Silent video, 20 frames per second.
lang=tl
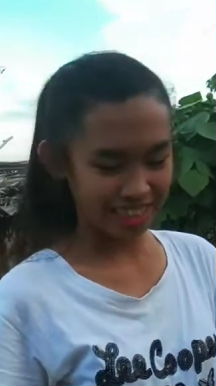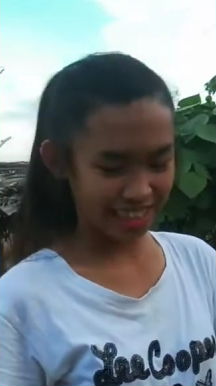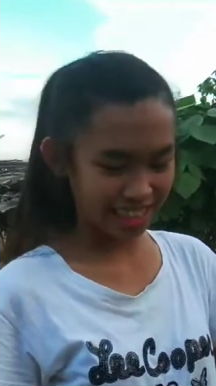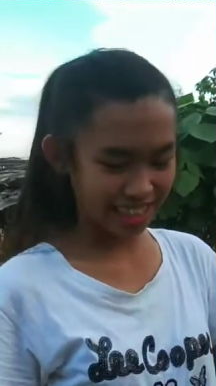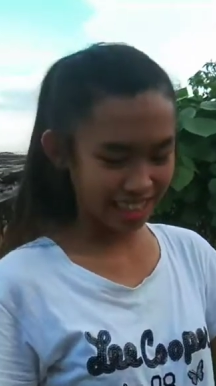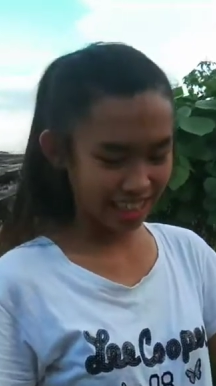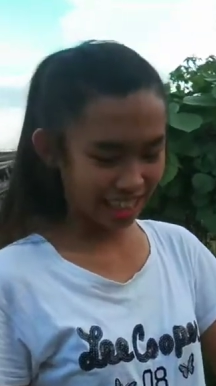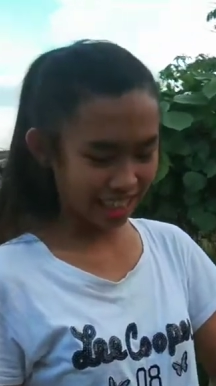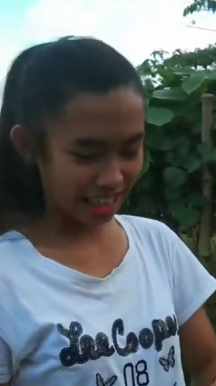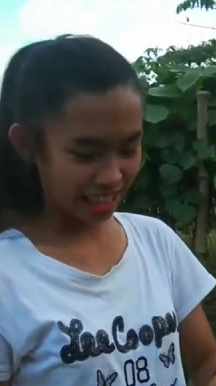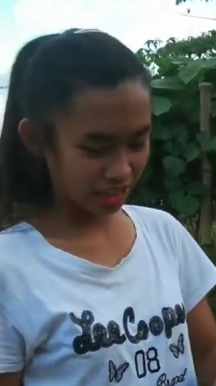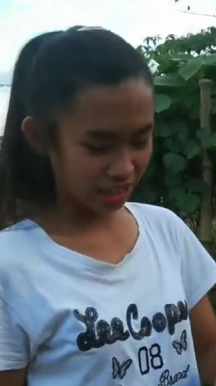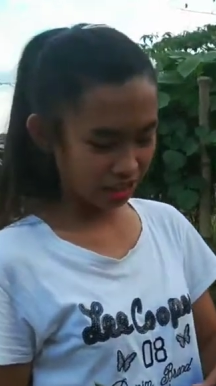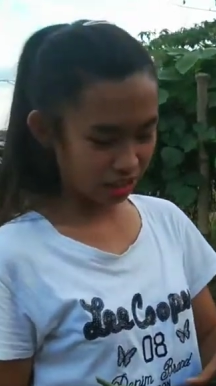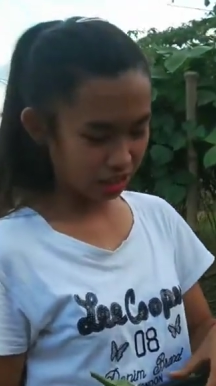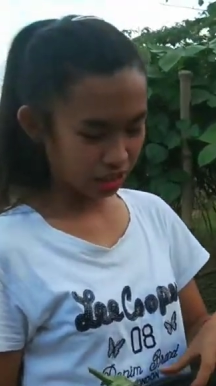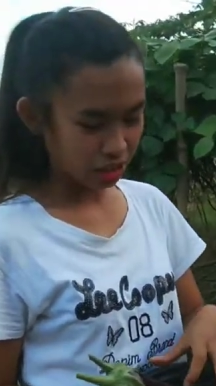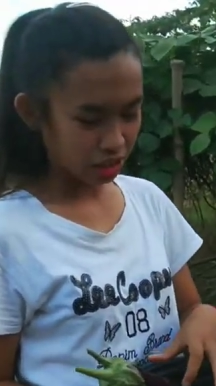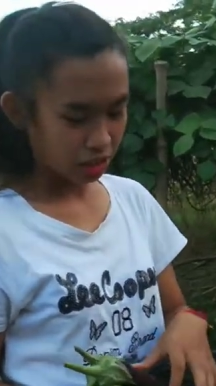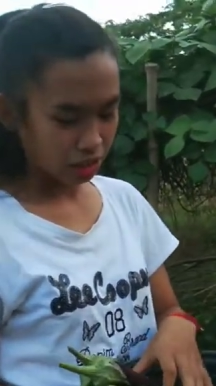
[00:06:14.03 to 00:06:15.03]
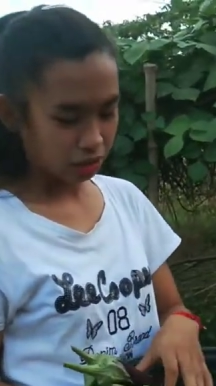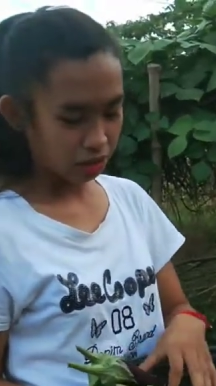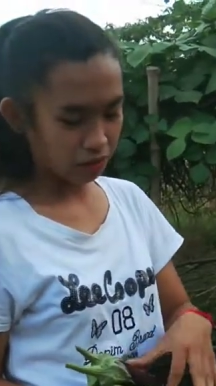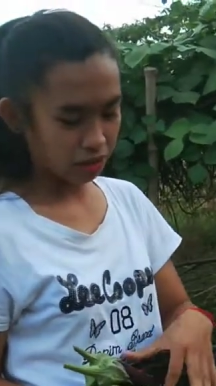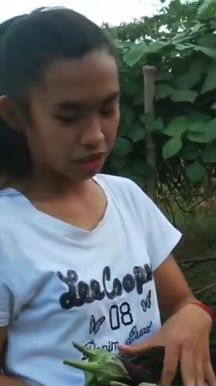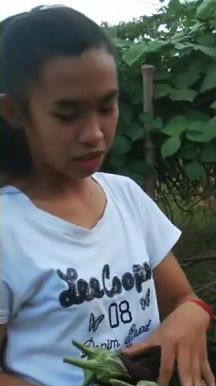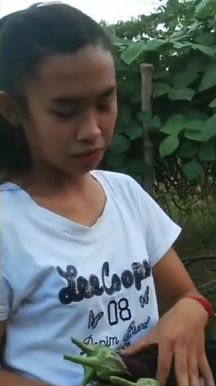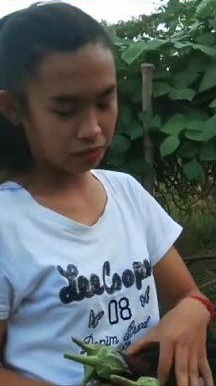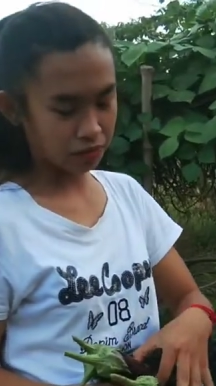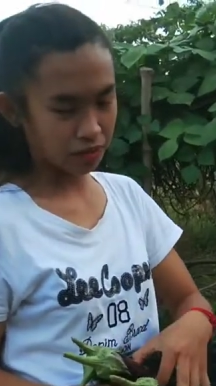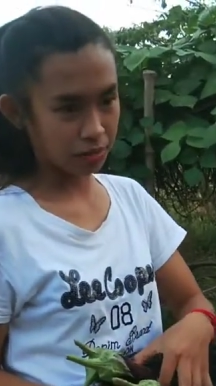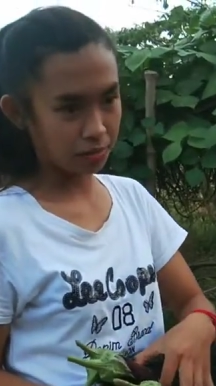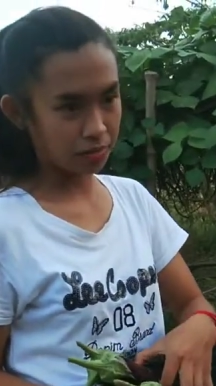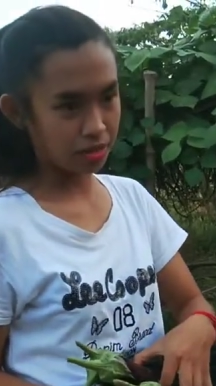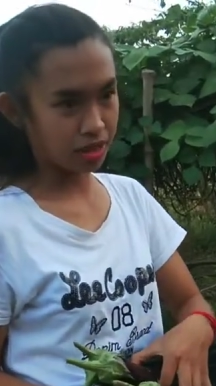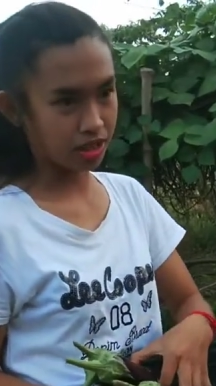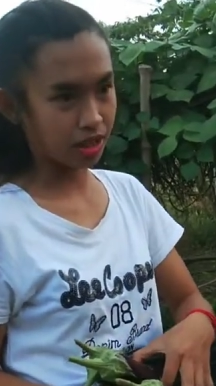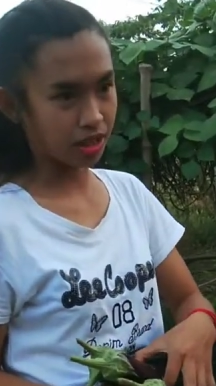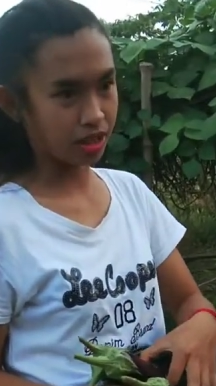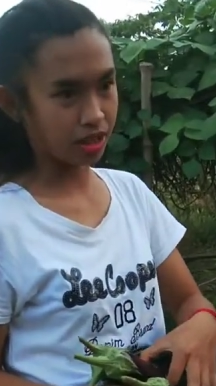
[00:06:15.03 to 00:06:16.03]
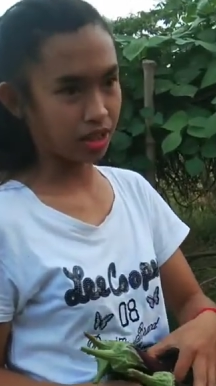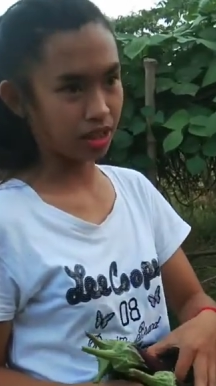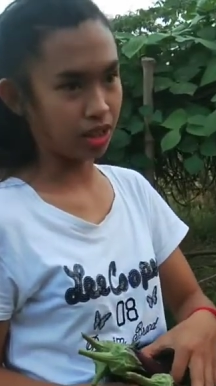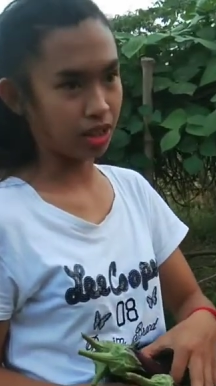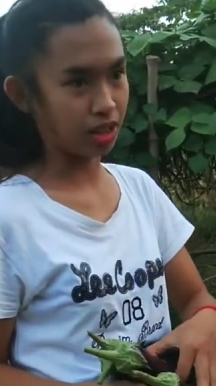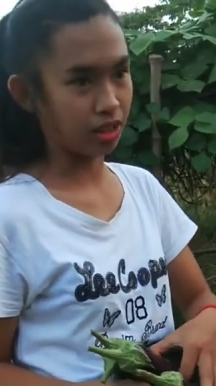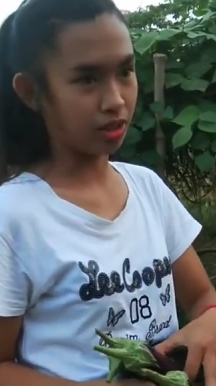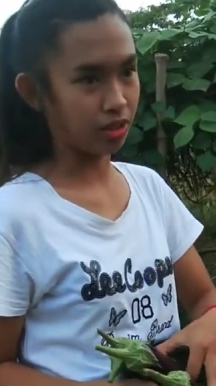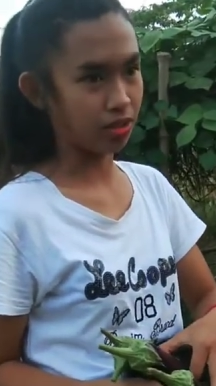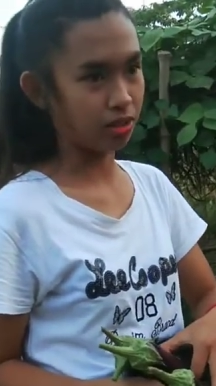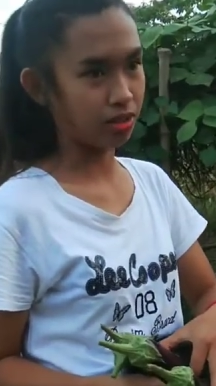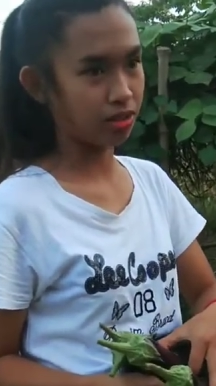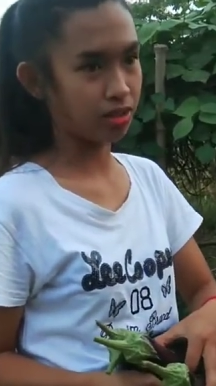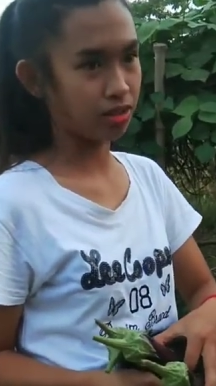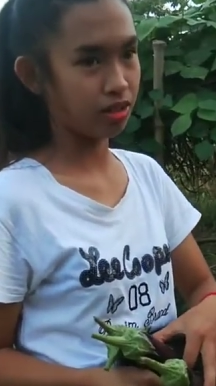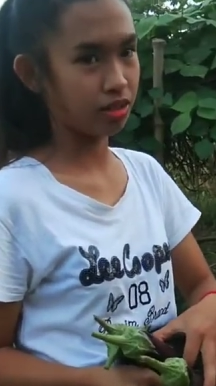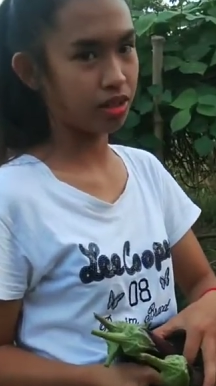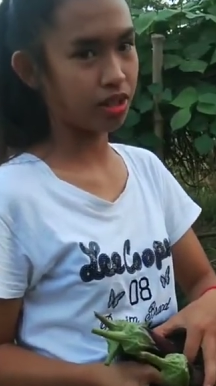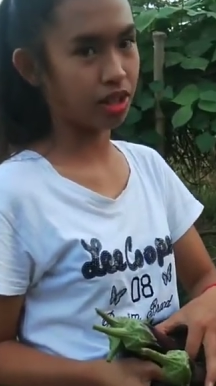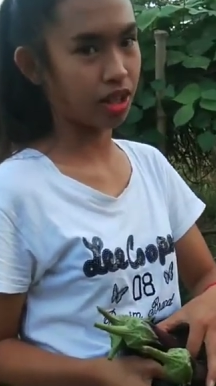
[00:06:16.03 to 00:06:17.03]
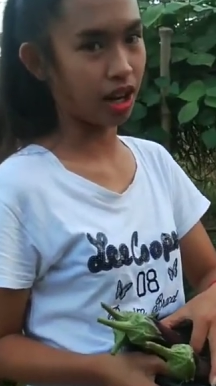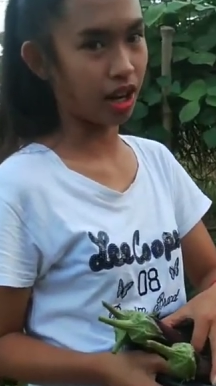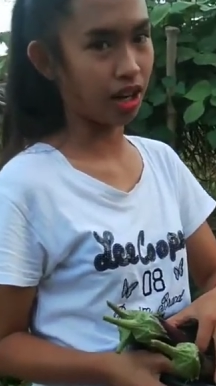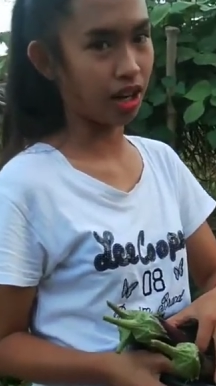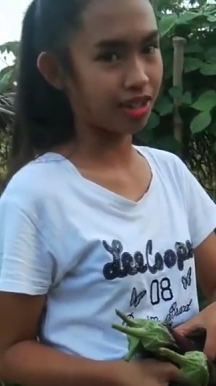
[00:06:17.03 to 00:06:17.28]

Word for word: Bili na kayo 25 isang kilo. Hindi ah.